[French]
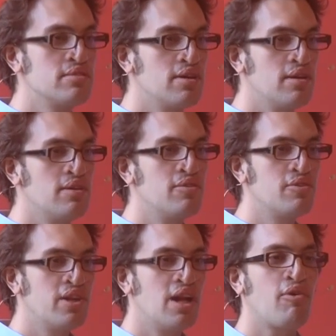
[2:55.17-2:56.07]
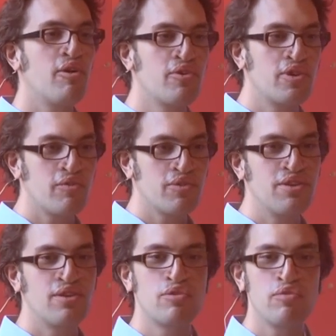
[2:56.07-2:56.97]
Hein. Euh, donner la preuve de qui on est,
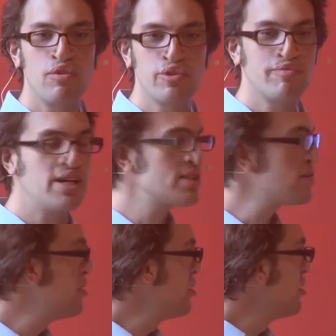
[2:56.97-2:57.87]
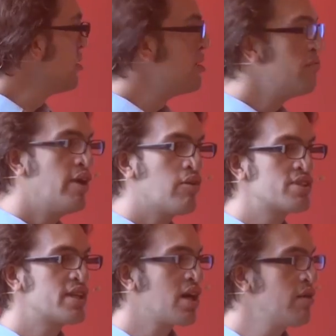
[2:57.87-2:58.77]
c'est souvent un mot de passe. Mais on
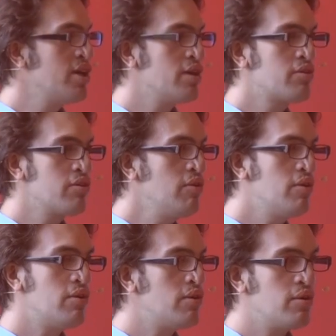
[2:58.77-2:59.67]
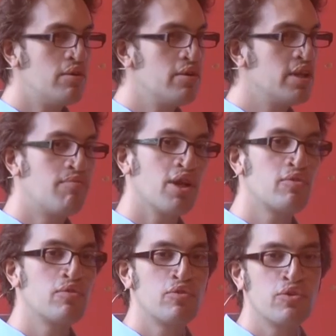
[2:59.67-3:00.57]
sait très bien qu'il euh, y a plein
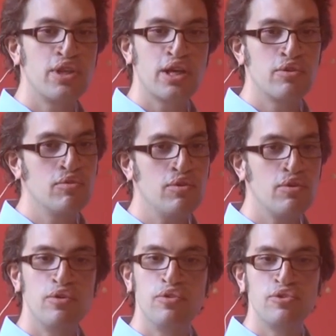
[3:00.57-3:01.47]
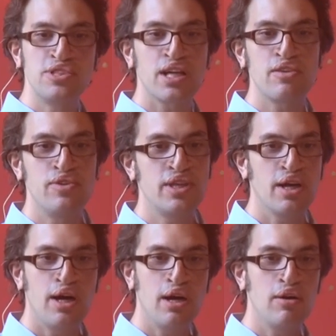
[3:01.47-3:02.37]
d'autres technos, euh, de
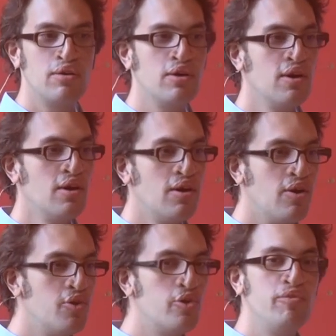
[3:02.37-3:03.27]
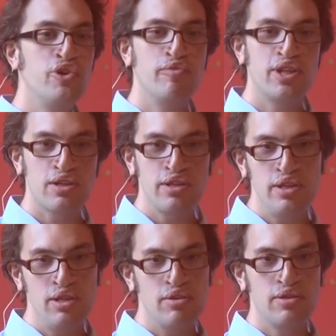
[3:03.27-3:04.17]
certificats, de biométrie.